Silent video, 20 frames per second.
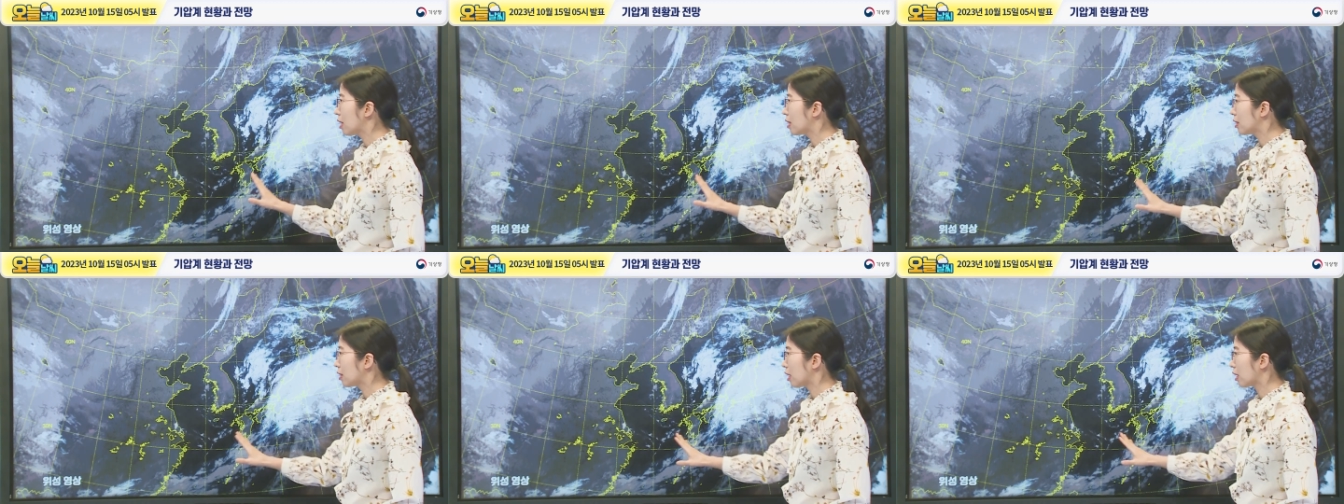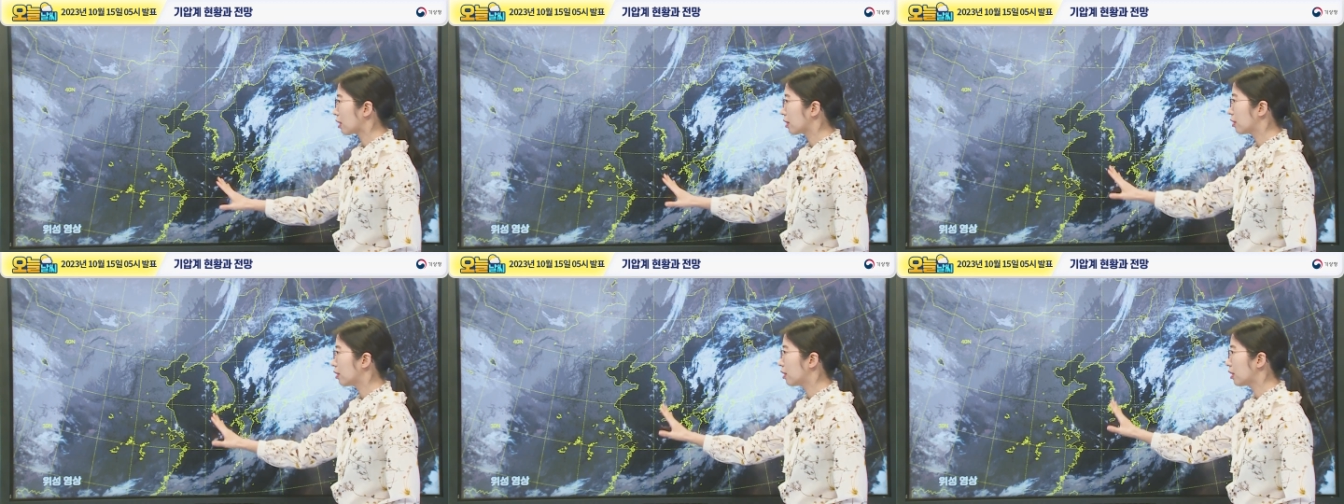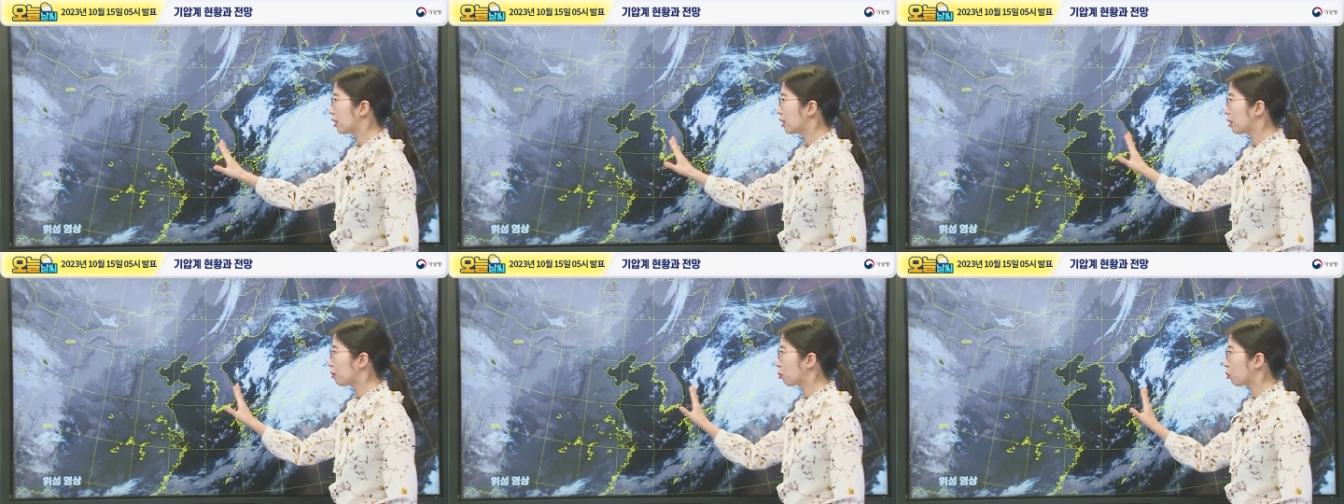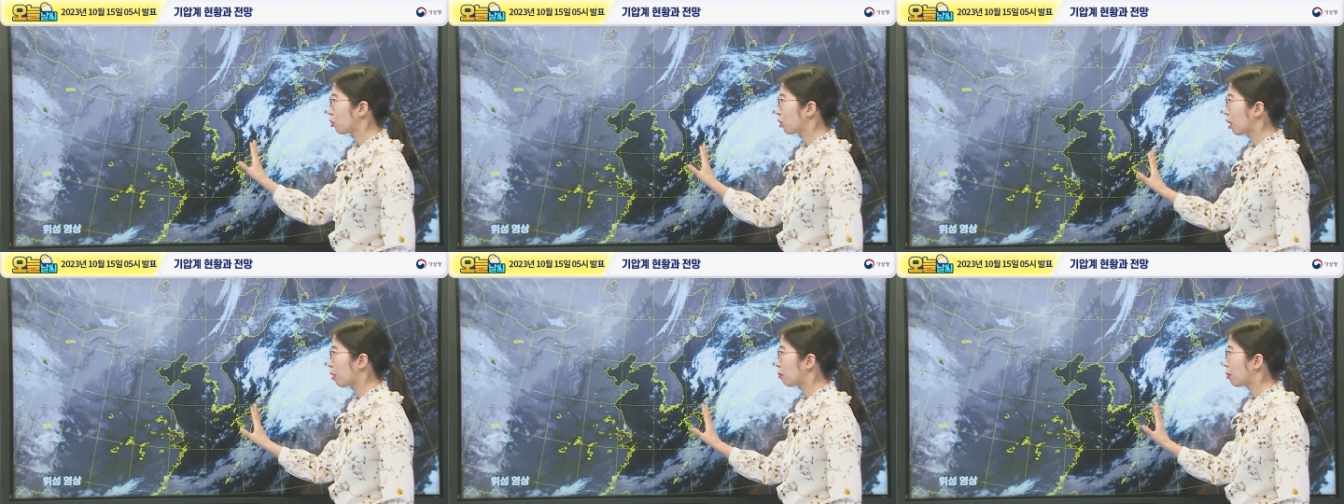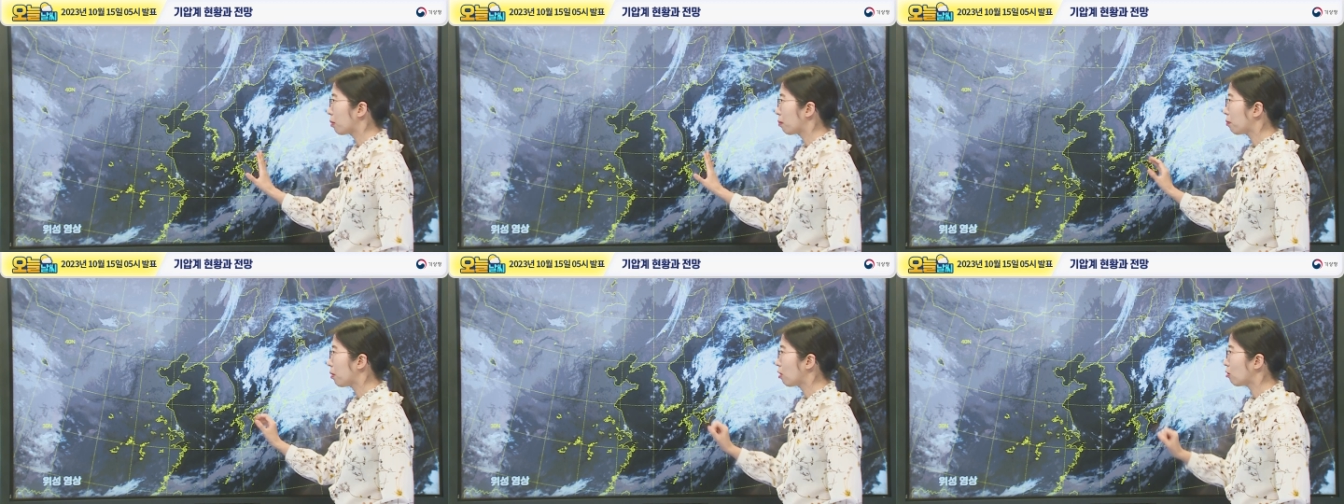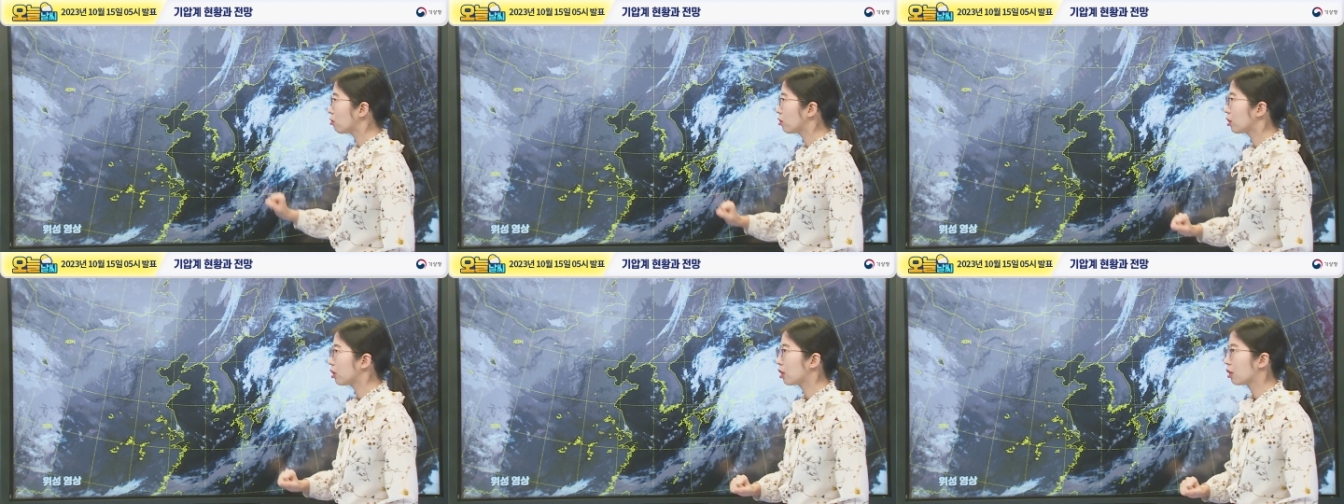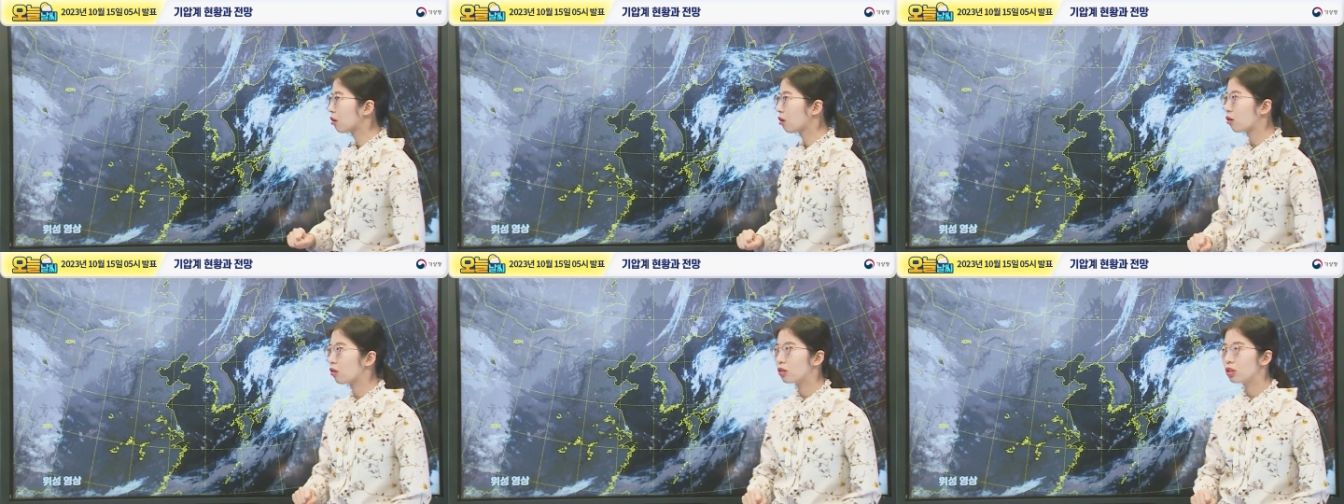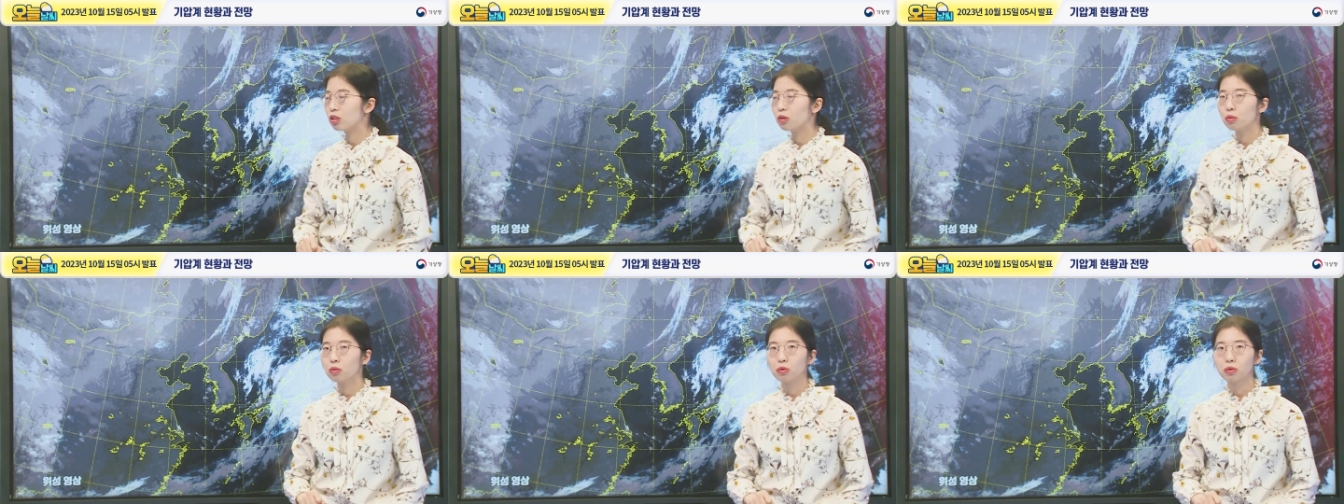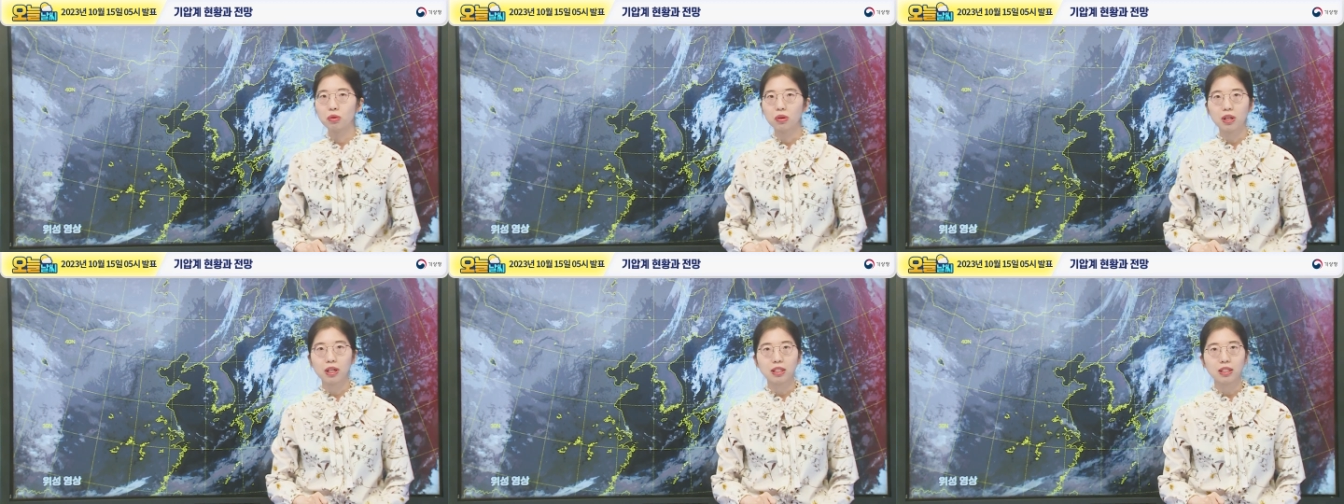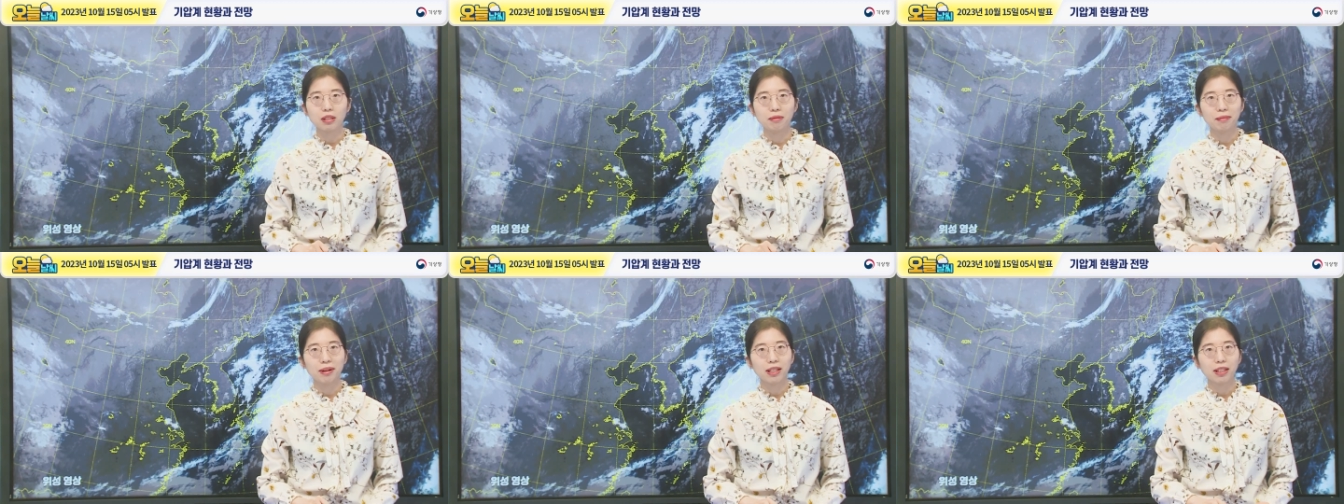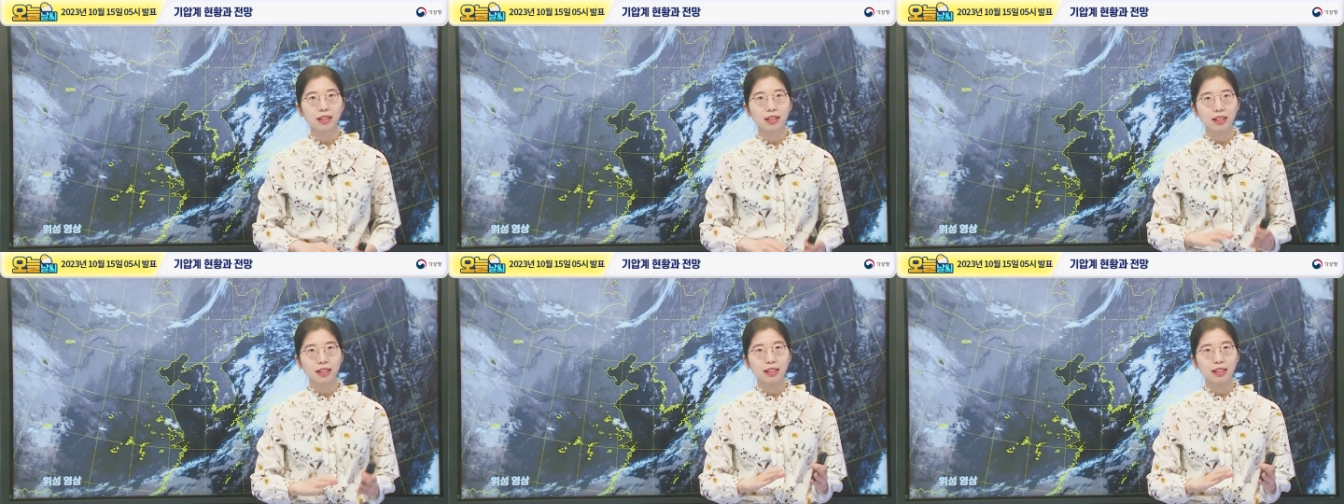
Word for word: 채 그치지 못한 빗방울들이 떨어지는 곳도 있겠지만